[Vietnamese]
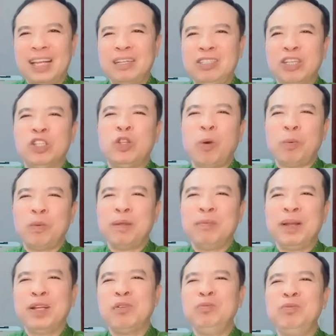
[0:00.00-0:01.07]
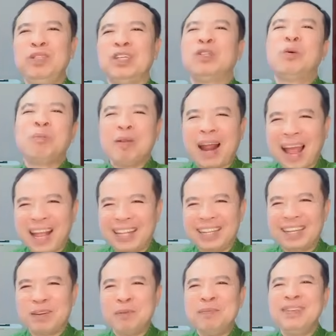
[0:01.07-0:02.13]
Người ta chửi tục thì mình cũng chửi tục lại
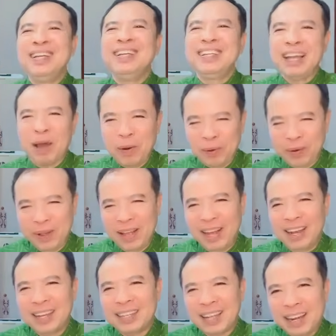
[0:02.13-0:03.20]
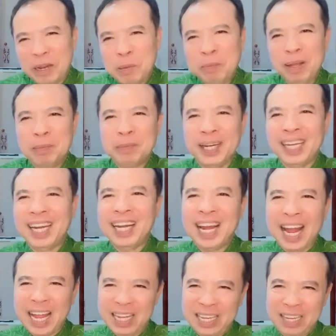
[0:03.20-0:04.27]
thì cũng như nhau. Người ta đánh mình mình
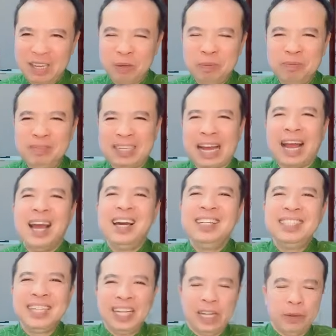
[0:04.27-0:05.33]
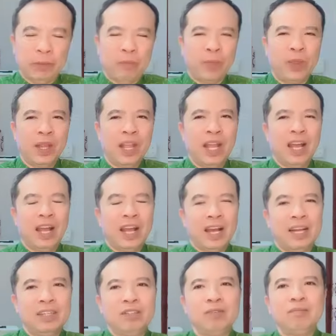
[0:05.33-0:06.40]
đánh lại thì cũng chẳng hơn gì.
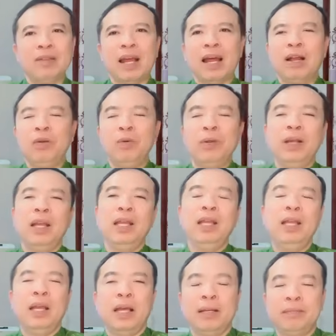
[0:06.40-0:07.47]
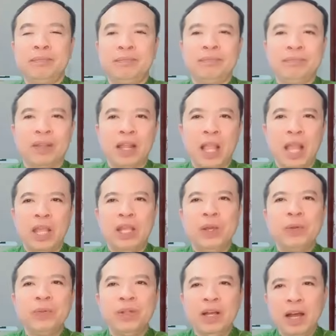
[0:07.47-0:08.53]
À, chúng ta luôn lấy um,
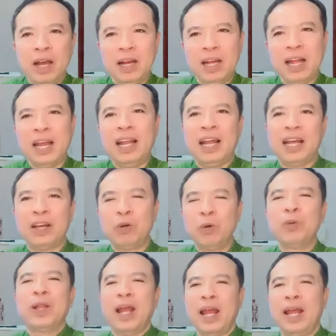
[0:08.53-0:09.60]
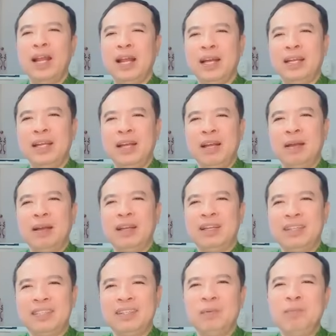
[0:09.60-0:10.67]
yêu thương hay là cụ thể là uh,
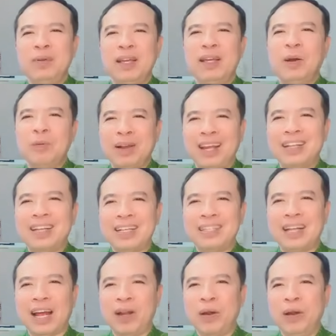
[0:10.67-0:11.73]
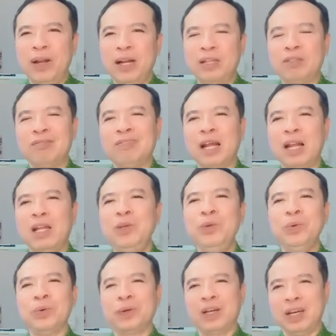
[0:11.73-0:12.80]
trong cái câu này tác giả nói là chúng ta lấy
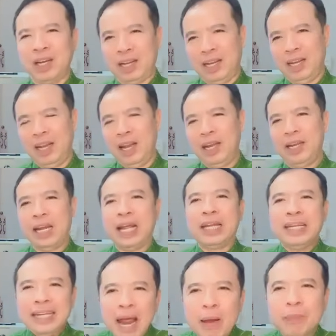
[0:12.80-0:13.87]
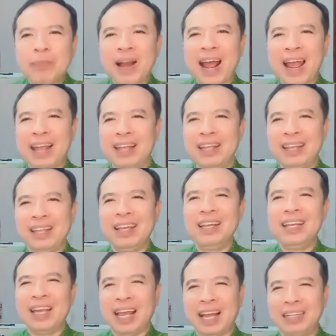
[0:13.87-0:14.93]
nụ cười để đáp lại
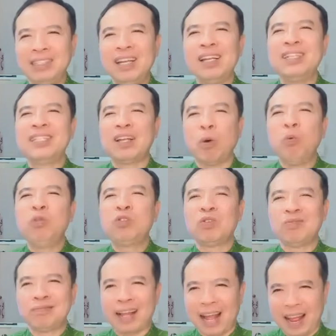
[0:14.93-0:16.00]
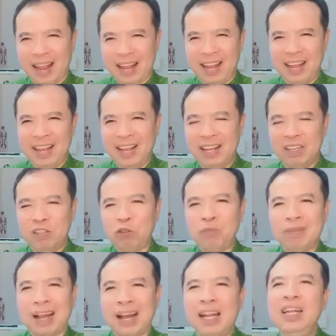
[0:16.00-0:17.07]
những kẻ chơi xấu chúng ta
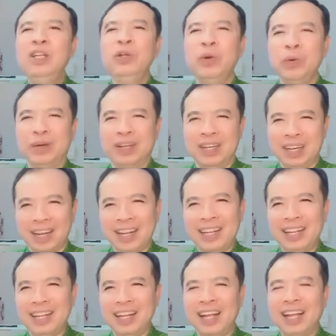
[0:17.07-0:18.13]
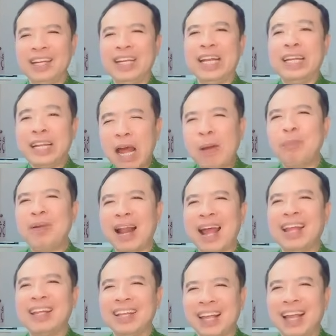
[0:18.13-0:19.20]
chúng ta lấy nụ cười để đáp
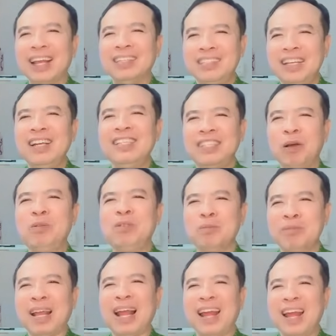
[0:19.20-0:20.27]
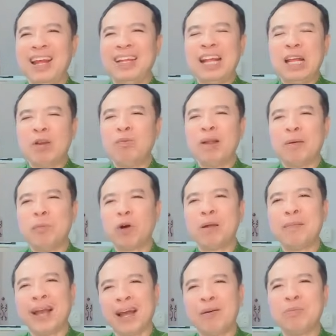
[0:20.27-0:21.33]
lại kẻ chơi xấu chúng ta đây cũng là một
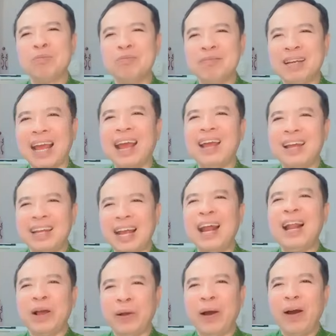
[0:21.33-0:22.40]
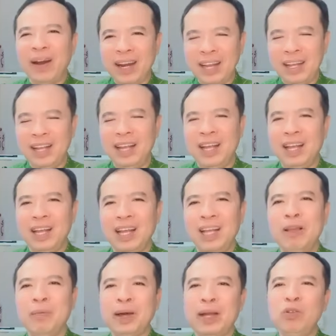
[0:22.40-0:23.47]
cái bài học cũng khá khá là khó đấy
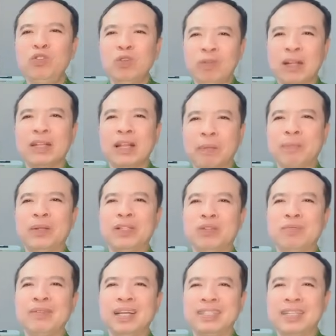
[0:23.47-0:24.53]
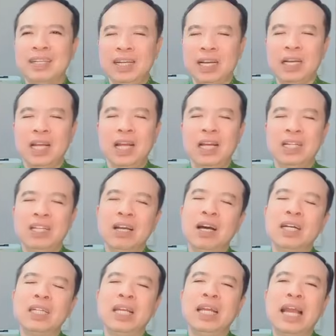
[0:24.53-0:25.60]
thế nhưng mà nếu chúng ta tập thì chúng ta sẽ được
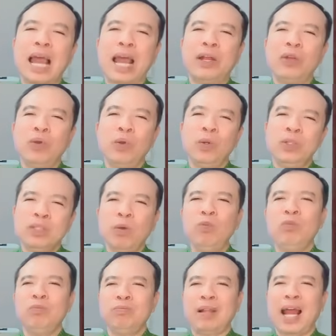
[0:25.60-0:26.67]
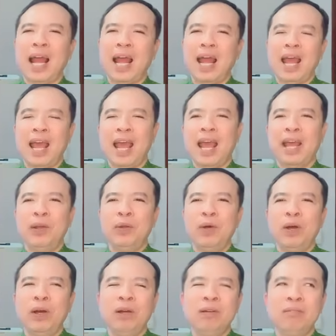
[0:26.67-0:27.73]
thường thì ai đó nói xấu chúng ta ai
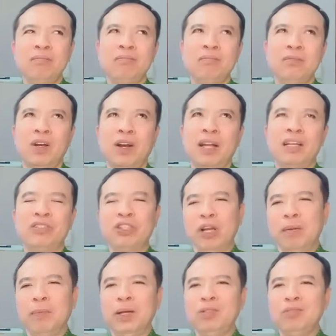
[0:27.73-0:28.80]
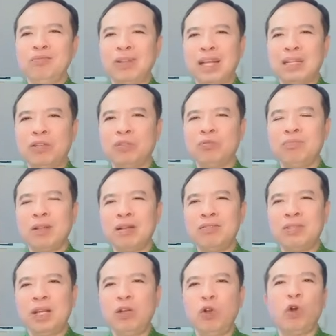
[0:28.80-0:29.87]
đó gọi là chửi bới chúng ta thì chúng
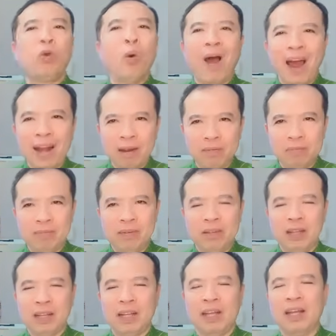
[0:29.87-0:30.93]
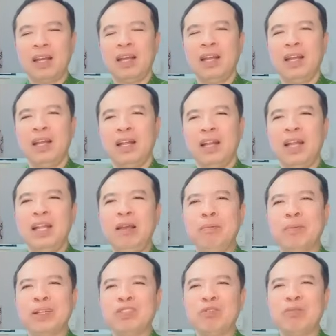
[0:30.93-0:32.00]
ta dễ nổi đóa lắm thế
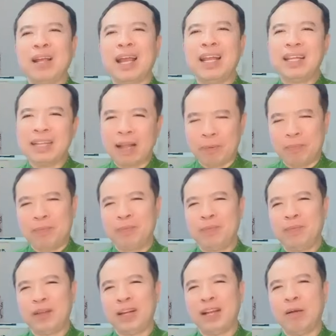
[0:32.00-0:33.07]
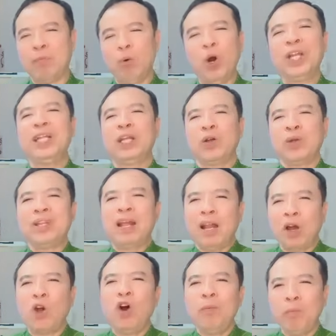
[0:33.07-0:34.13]
nhưng mà chúng ta hãy tập à, buồn thì có
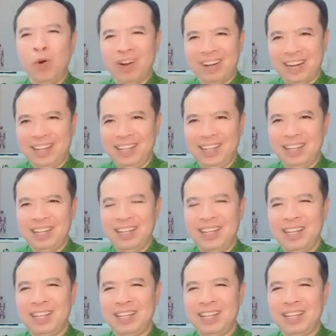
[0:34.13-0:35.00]
thể là có buồn đấy